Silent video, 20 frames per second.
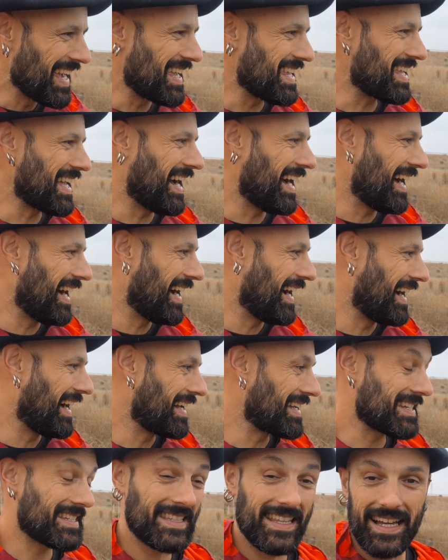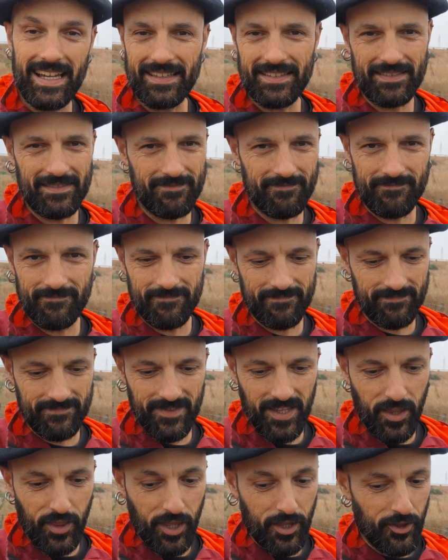y ya están
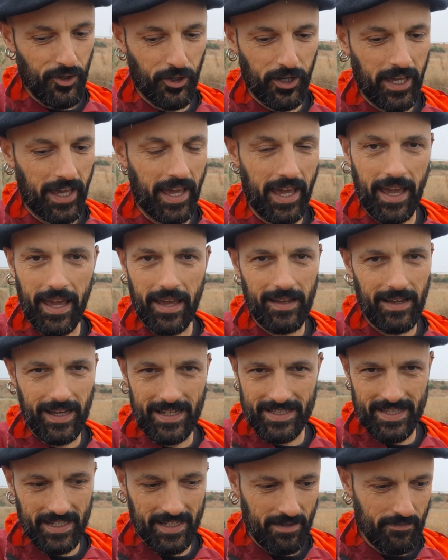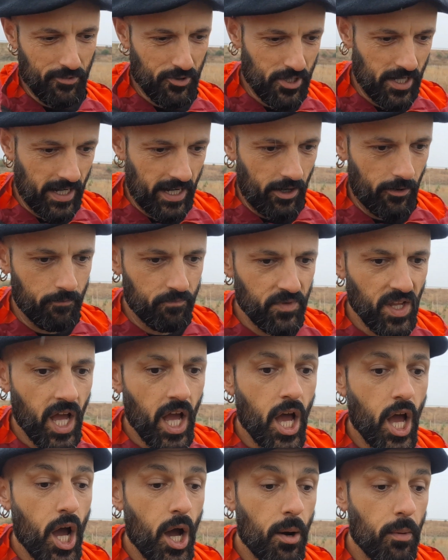diciendo que hasta aquí hemos llegado.
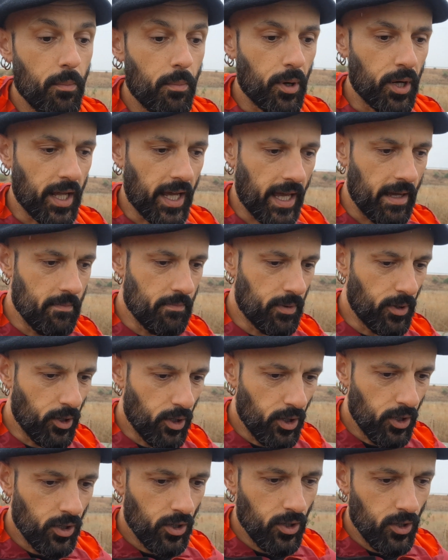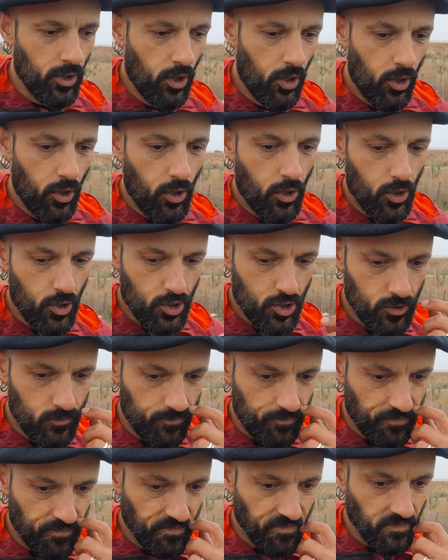Por ejemplo, los
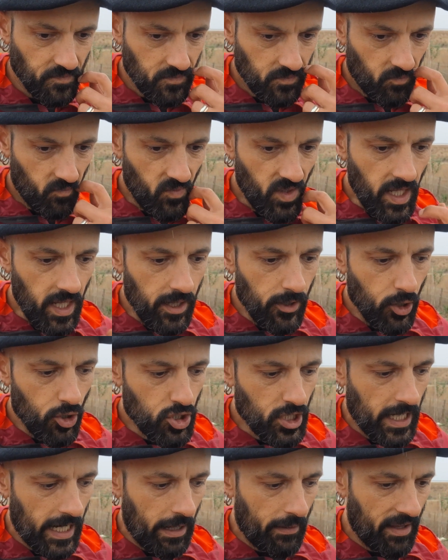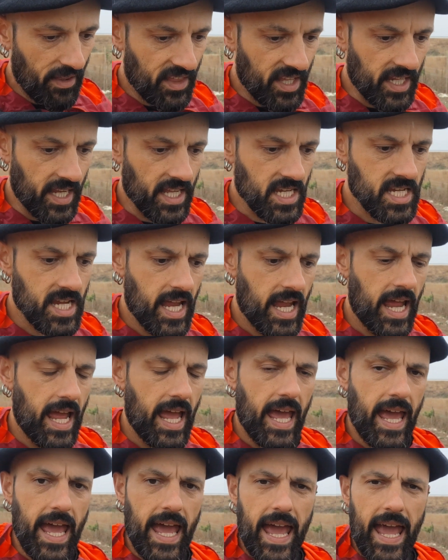los calabacines.
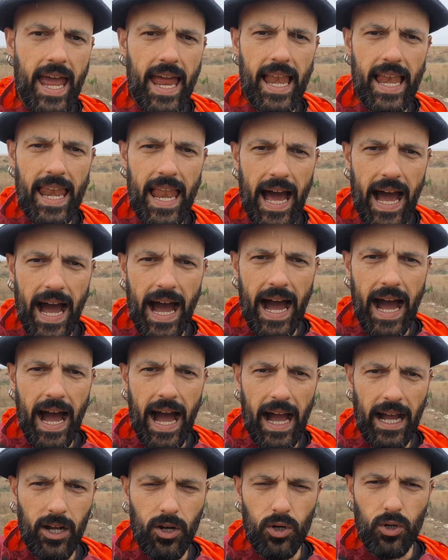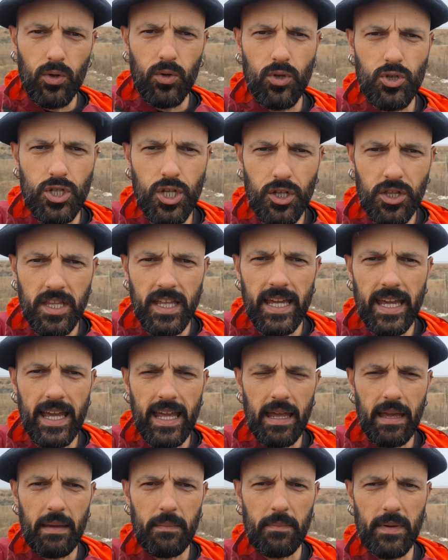La conclusión
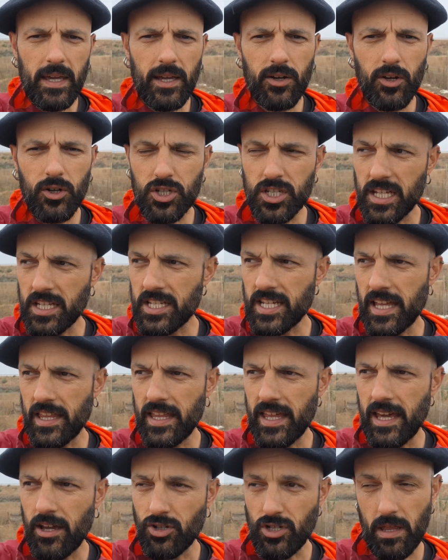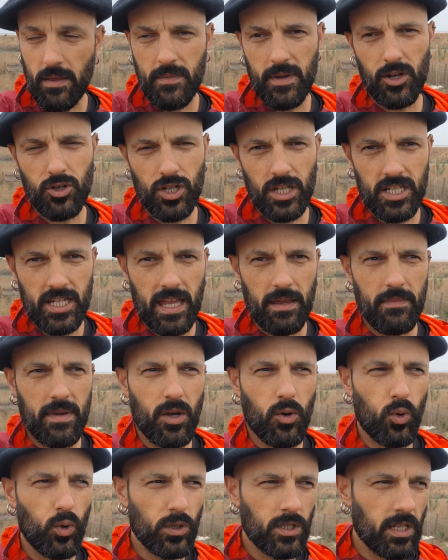de mi cosecha de, o sea, de mi cosecha, de mi
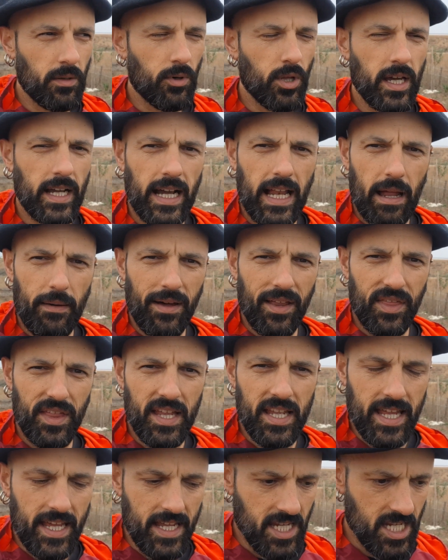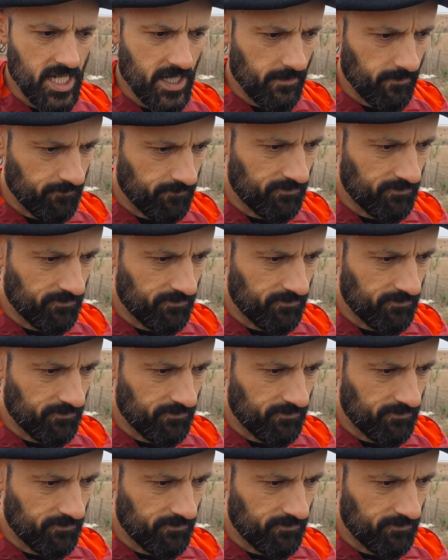cultivo de calabacines,